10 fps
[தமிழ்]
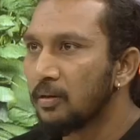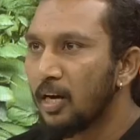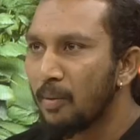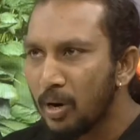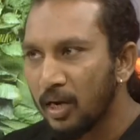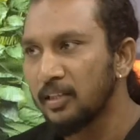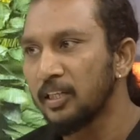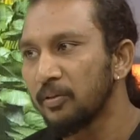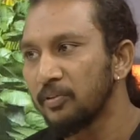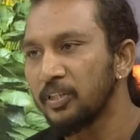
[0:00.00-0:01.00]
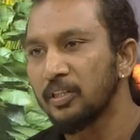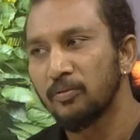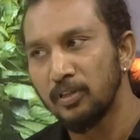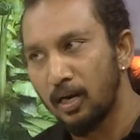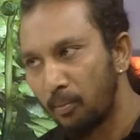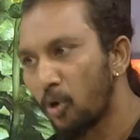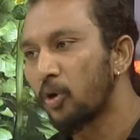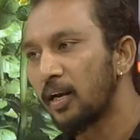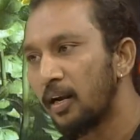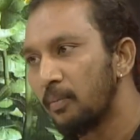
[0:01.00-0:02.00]
நம்ம கற்றுக்கிட்ட விஷயத்தை வந்து
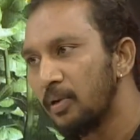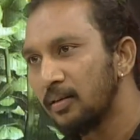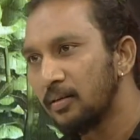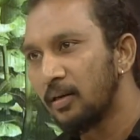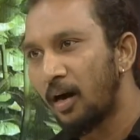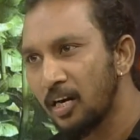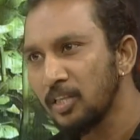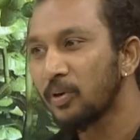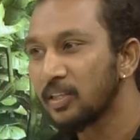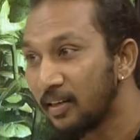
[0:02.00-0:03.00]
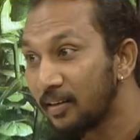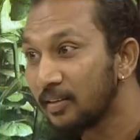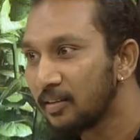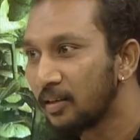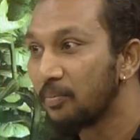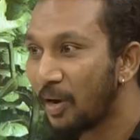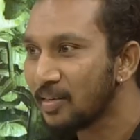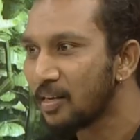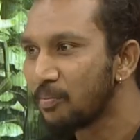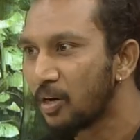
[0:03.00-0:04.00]
நம்மளோட இல்லாமல் அடுத்து வர ஜென்ரேஷனுக்கு
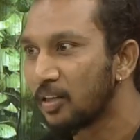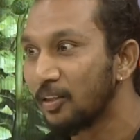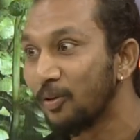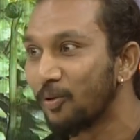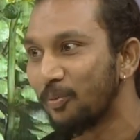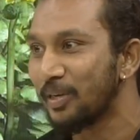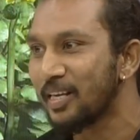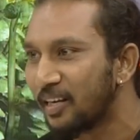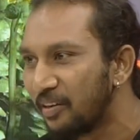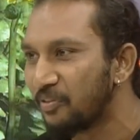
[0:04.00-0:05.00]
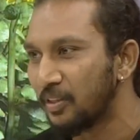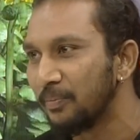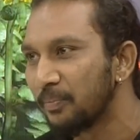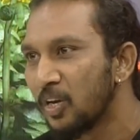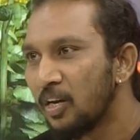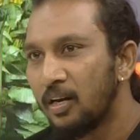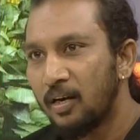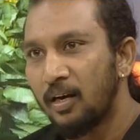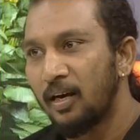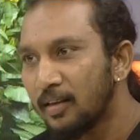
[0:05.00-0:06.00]
பாஸ் ஆன் பண்ணுறதுக்கு ஒரு பெரிய கிஃப்ட்
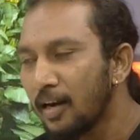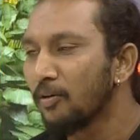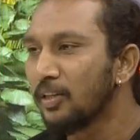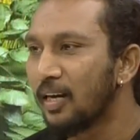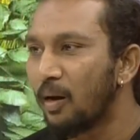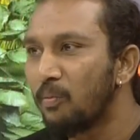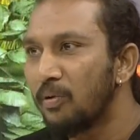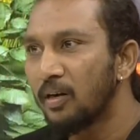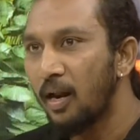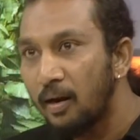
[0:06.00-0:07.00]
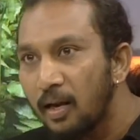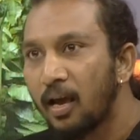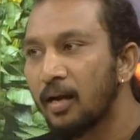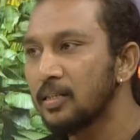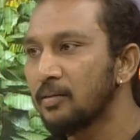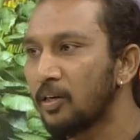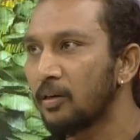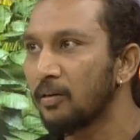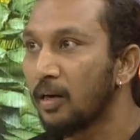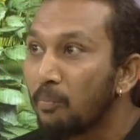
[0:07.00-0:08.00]
அதனால் வந்து நம்ம நானே ஆர்ஜேவாக
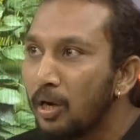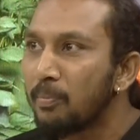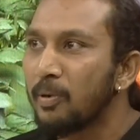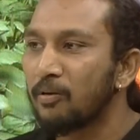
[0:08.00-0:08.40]
இருக்கணும் நம்மளே பேர்